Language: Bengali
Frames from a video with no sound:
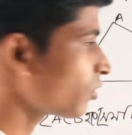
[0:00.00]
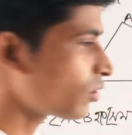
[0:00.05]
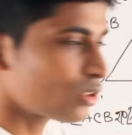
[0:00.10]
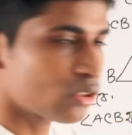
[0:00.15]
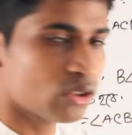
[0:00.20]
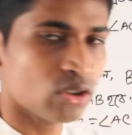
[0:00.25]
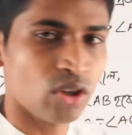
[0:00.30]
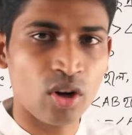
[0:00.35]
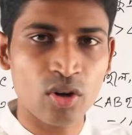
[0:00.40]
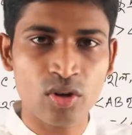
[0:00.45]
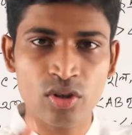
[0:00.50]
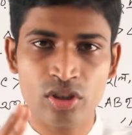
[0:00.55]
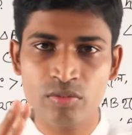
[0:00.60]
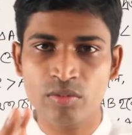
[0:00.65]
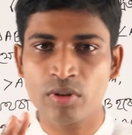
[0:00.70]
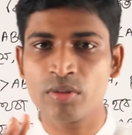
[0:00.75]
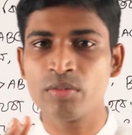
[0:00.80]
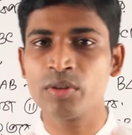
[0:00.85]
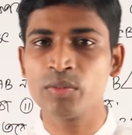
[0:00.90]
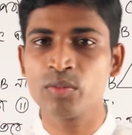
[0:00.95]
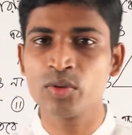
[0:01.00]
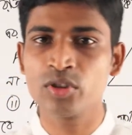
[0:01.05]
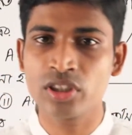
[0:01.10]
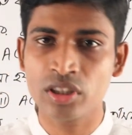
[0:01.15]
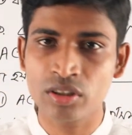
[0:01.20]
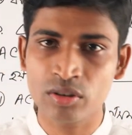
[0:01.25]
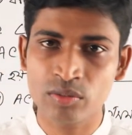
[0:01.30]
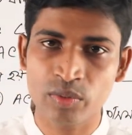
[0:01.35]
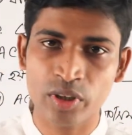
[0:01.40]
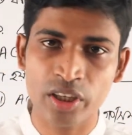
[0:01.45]
হচ্ছে সহজভাবে
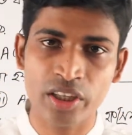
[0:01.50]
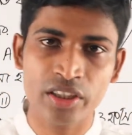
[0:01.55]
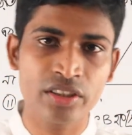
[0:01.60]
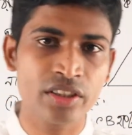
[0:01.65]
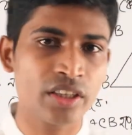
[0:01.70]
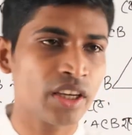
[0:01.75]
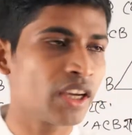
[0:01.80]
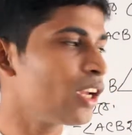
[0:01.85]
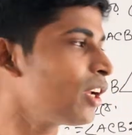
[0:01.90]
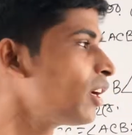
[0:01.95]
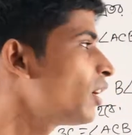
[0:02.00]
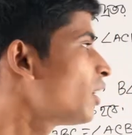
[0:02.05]
বোঝার উপায় যে